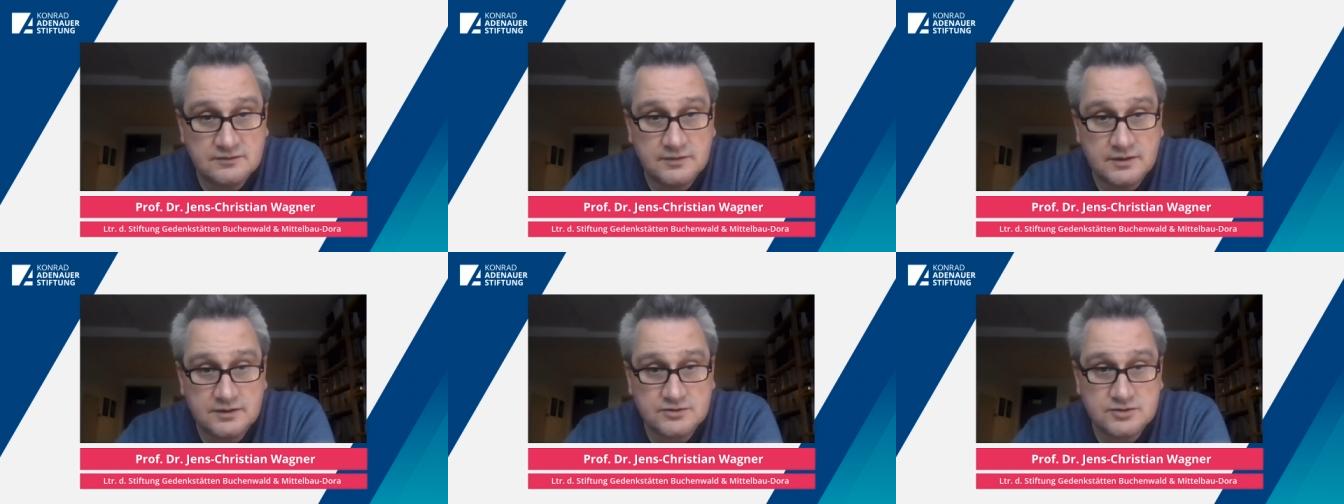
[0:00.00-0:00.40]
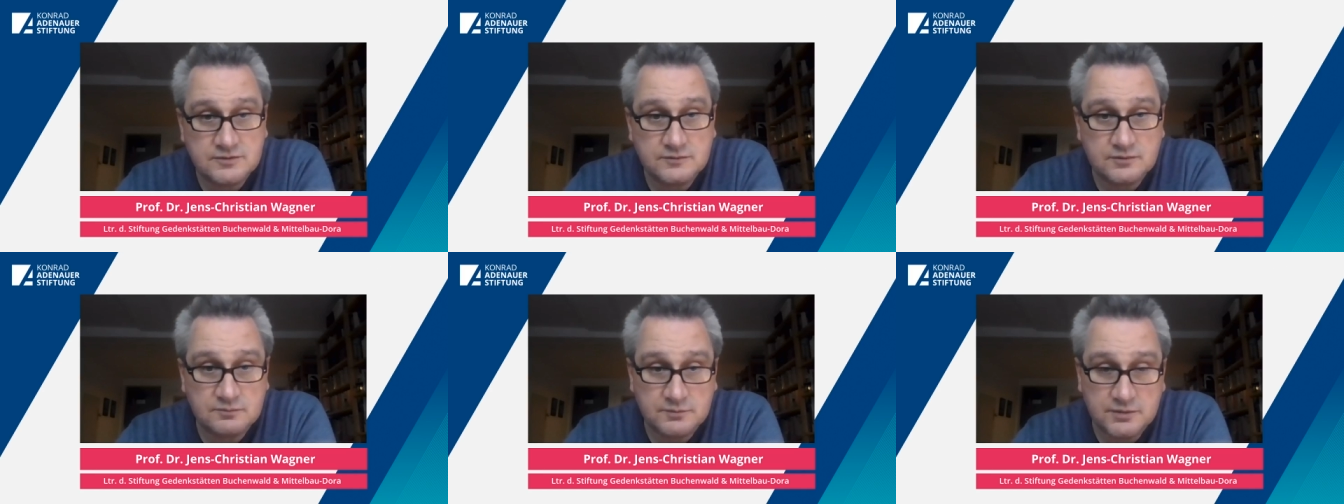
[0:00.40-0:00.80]
die wir als
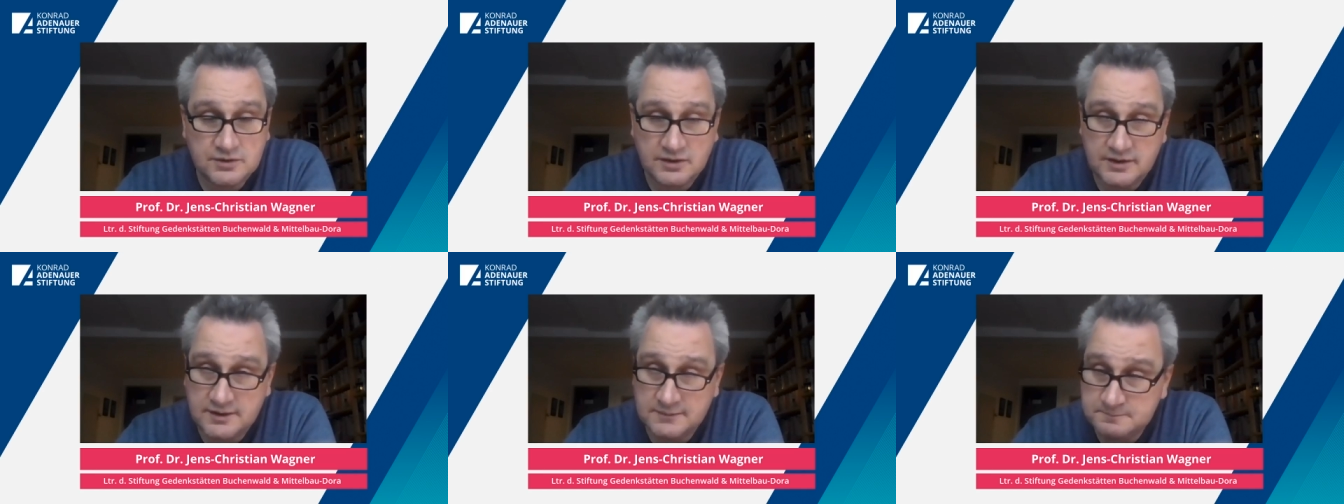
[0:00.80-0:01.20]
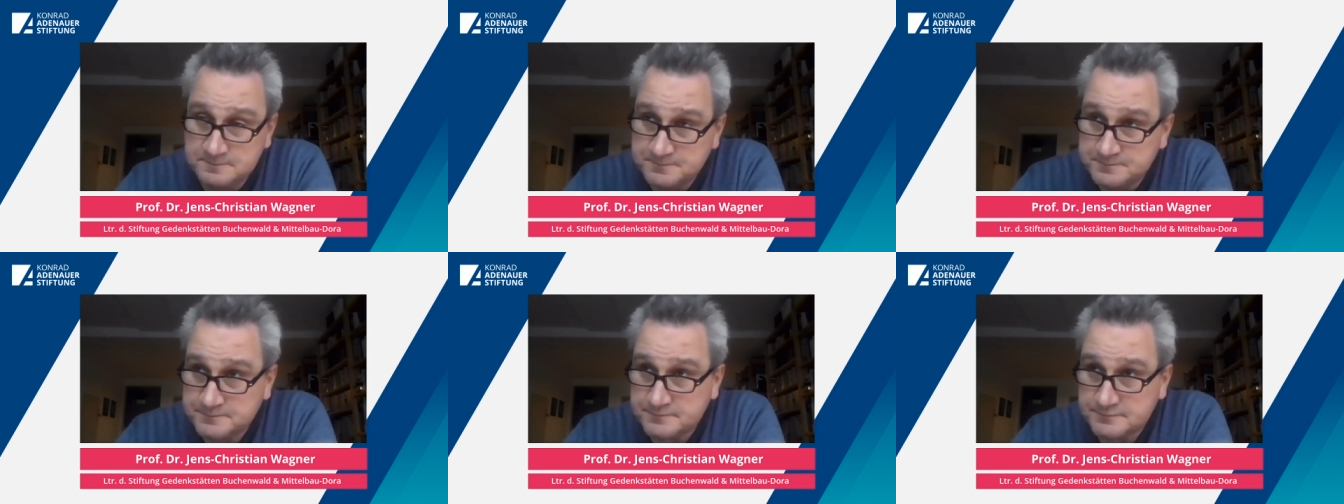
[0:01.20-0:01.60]
Stiftung
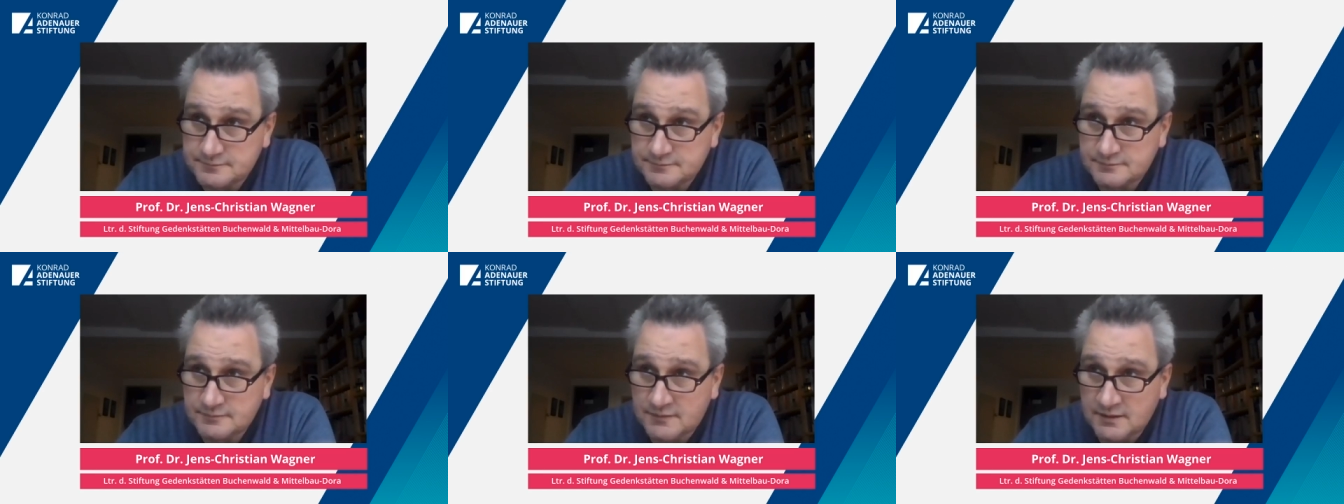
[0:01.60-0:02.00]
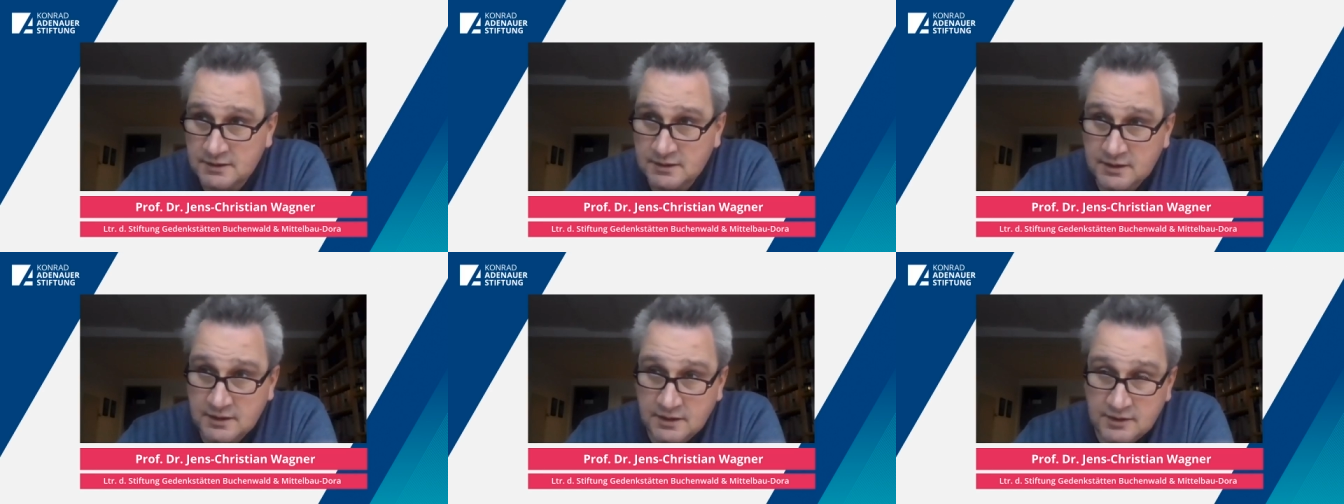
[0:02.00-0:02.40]
betreiben.
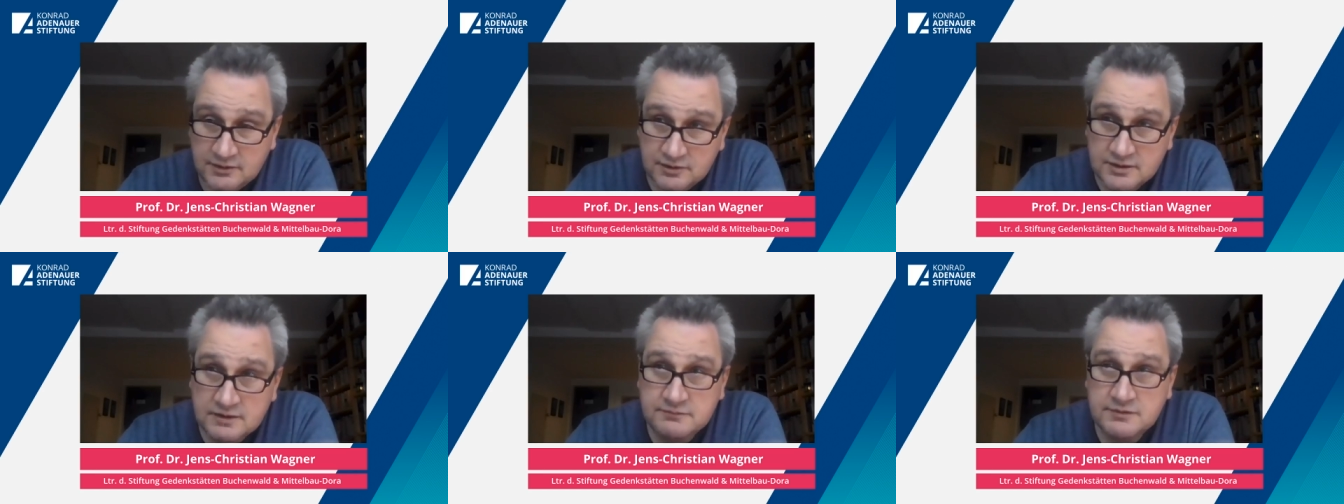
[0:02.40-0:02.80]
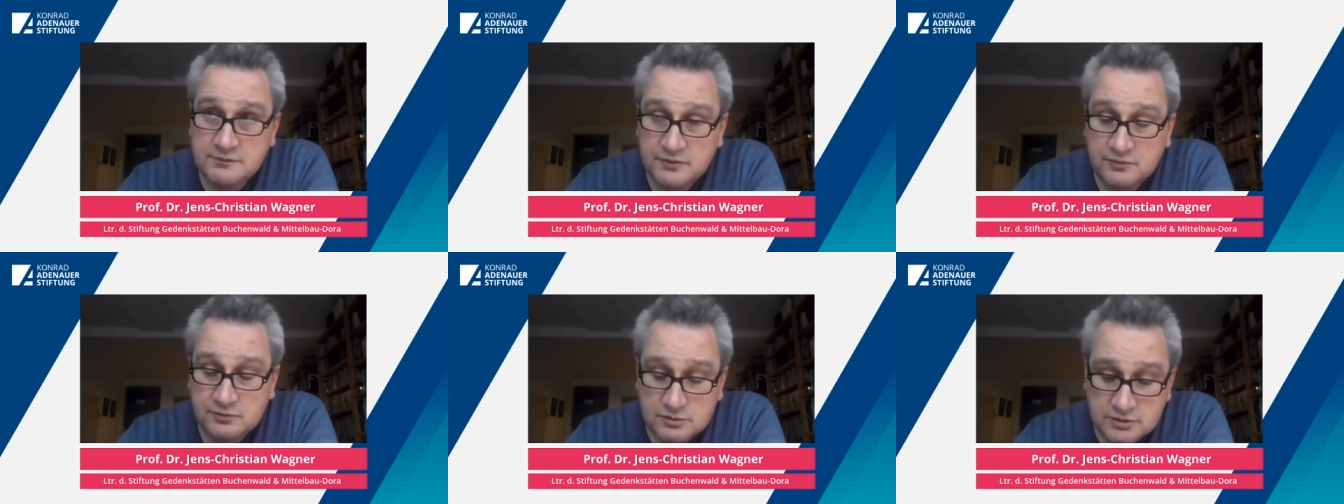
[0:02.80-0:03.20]
Sondern
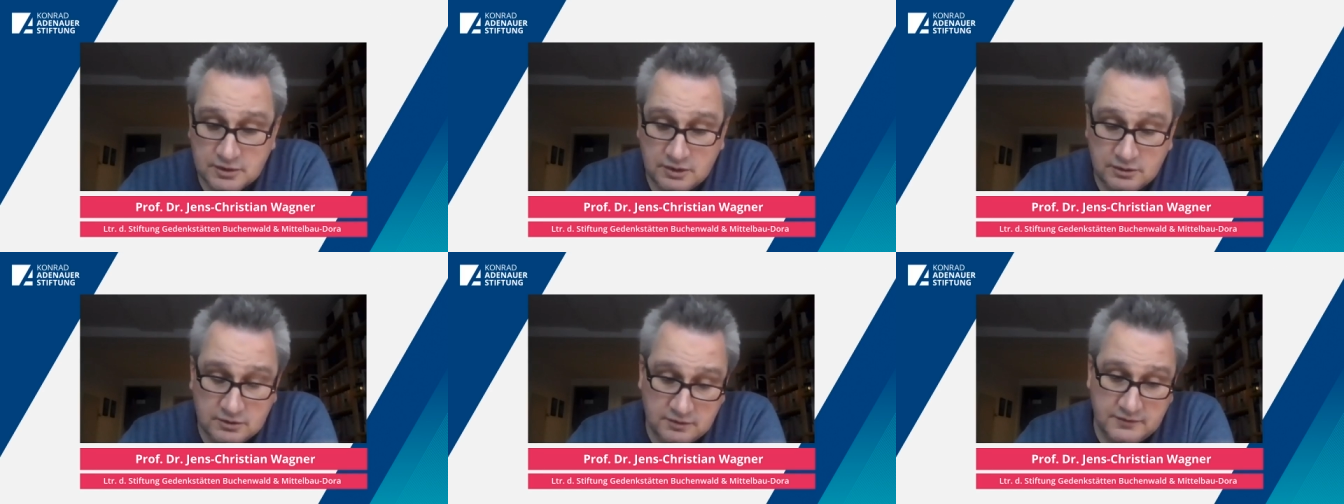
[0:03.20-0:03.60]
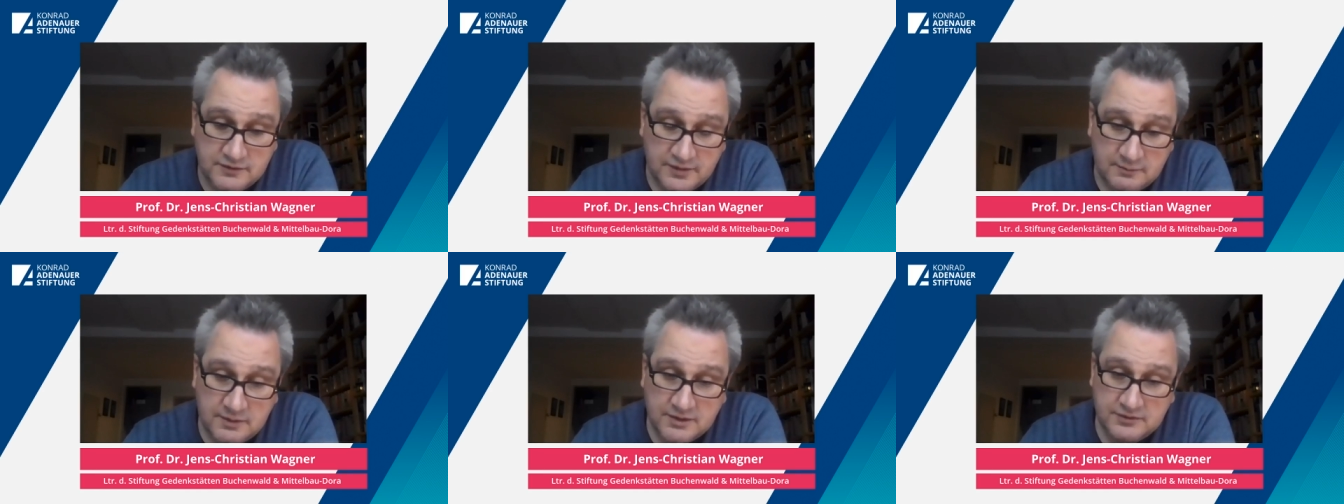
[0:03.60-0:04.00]
wir versuchen auch
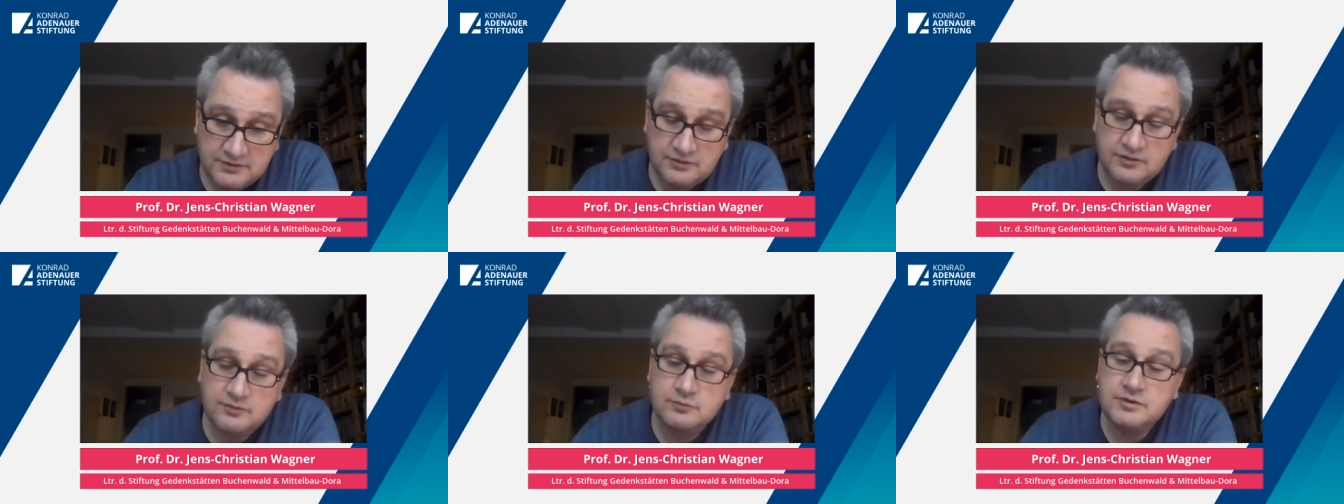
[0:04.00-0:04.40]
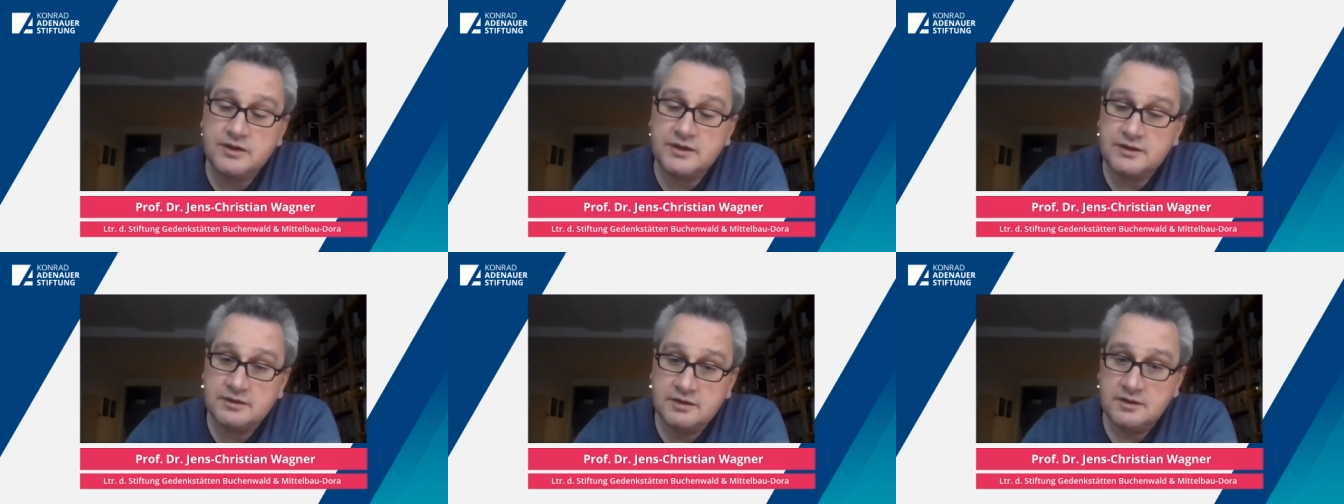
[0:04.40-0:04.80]
gewissermaßen
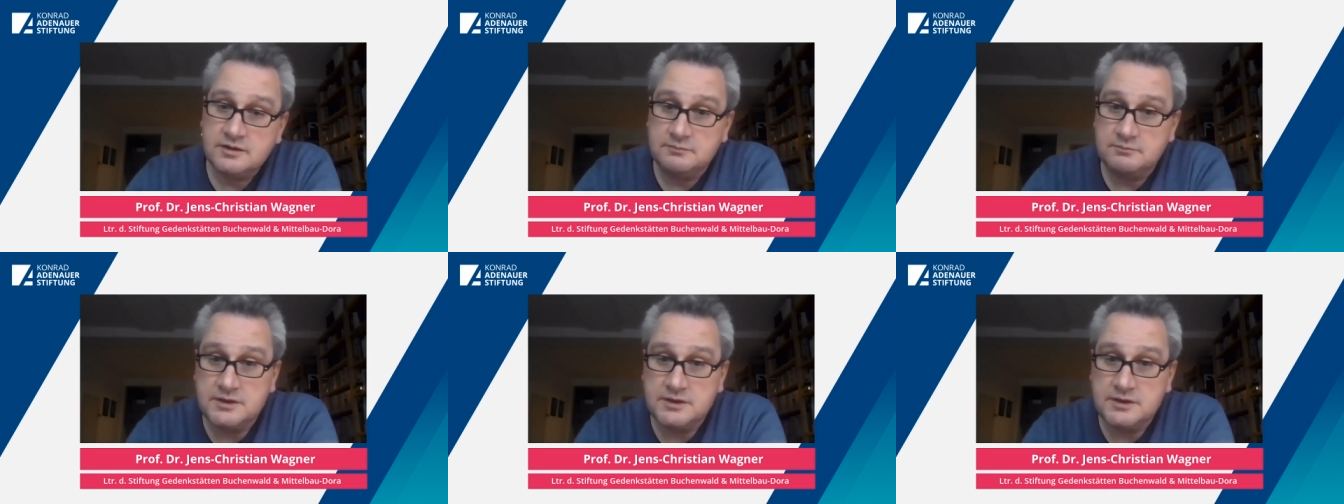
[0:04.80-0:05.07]
zu den